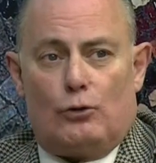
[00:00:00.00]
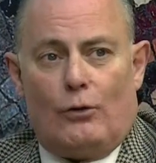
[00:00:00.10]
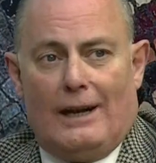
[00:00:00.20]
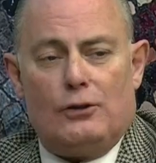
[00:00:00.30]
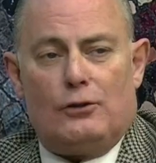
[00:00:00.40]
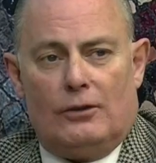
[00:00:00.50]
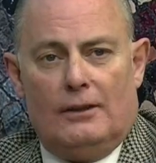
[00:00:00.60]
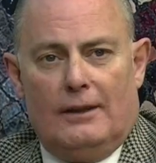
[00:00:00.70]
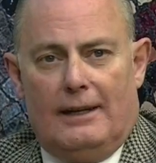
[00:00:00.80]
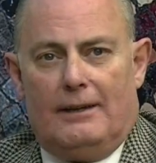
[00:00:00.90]
mucho
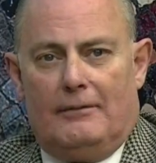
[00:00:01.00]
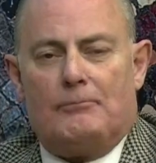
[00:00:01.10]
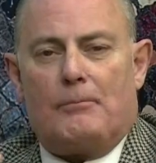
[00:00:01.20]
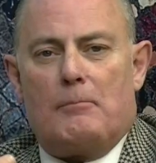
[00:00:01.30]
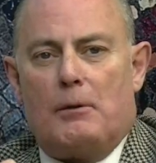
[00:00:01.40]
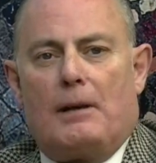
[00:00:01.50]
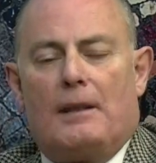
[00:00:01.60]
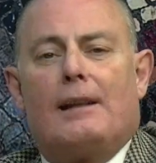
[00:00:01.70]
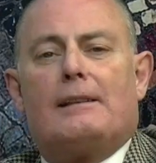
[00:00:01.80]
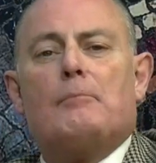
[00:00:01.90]
gancho. Eh, pues
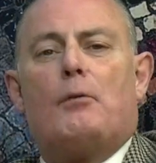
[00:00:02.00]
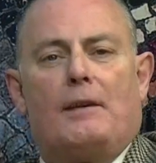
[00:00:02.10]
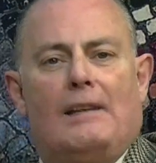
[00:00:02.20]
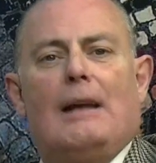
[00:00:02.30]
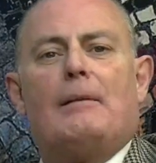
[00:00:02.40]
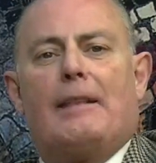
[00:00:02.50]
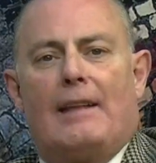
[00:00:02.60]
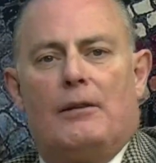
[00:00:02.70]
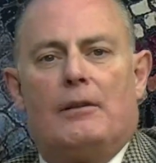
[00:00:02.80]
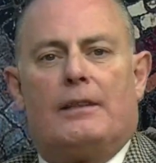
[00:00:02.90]
parece que está en poder de la
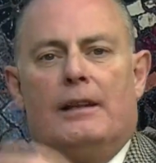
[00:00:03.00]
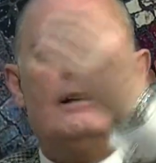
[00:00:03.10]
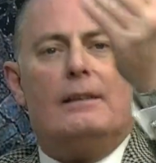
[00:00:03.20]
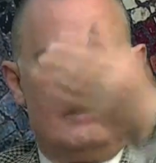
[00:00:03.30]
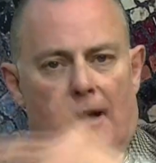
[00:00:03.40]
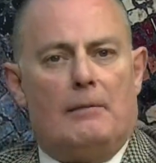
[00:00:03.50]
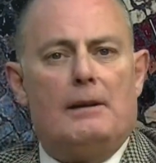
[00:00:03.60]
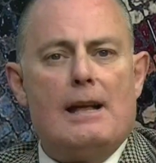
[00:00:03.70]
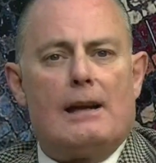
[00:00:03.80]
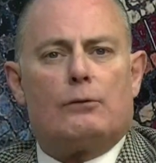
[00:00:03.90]
verdad, ¿no? Dice que hay que
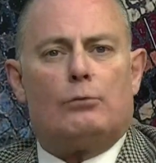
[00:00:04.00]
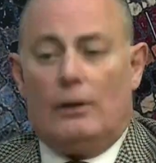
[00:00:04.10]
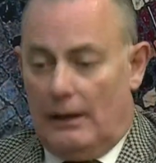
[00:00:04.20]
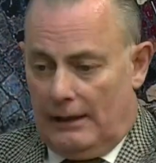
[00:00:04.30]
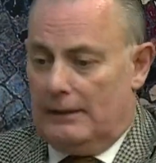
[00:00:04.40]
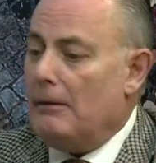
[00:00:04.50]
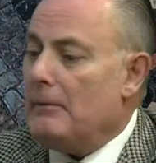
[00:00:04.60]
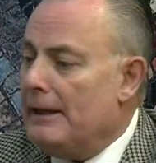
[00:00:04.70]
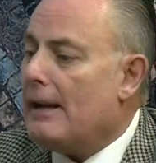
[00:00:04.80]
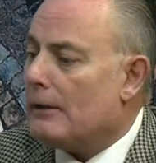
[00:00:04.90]
venir a Castulo y la gente
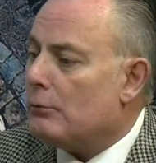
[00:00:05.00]
va a venir a